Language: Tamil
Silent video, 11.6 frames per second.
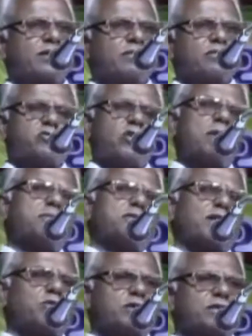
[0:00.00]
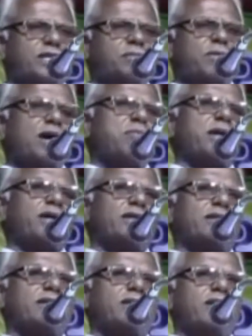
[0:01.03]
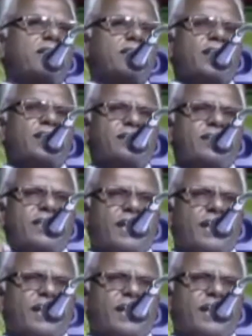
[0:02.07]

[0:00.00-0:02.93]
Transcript: விஸ்வாமித்திர கோத்திர பிராமணன் எந்த